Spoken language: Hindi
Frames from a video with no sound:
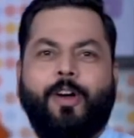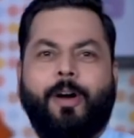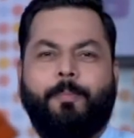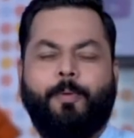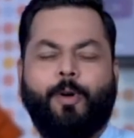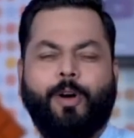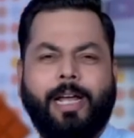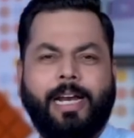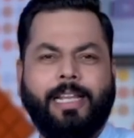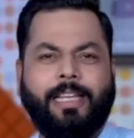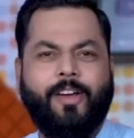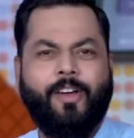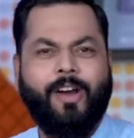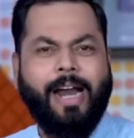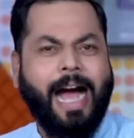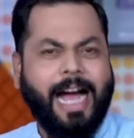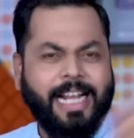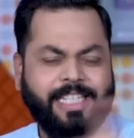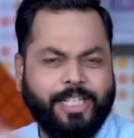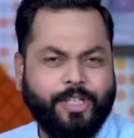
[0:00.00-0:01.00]
वीडियो अपलोड करते हैं
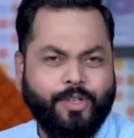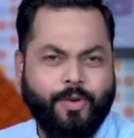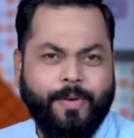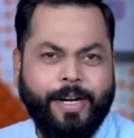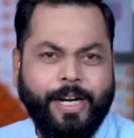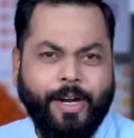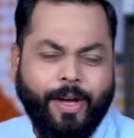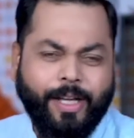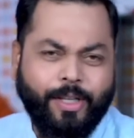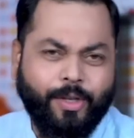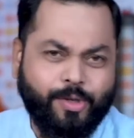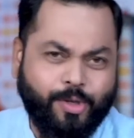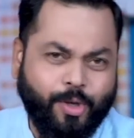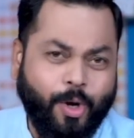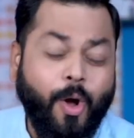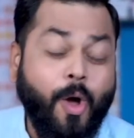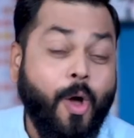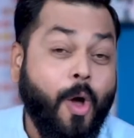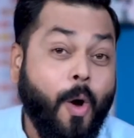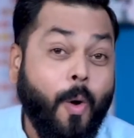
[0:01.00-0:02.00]
और आज का जो वीडियो है
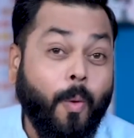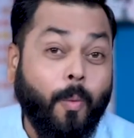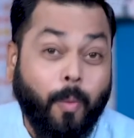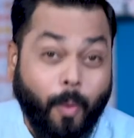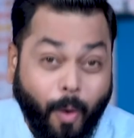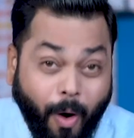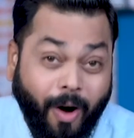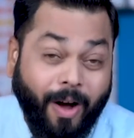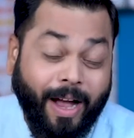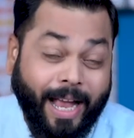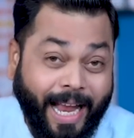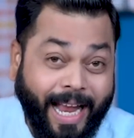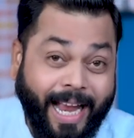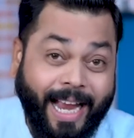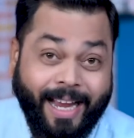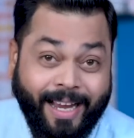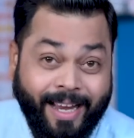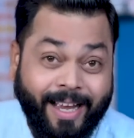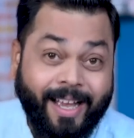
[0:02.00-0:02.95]
दोस्तों वो है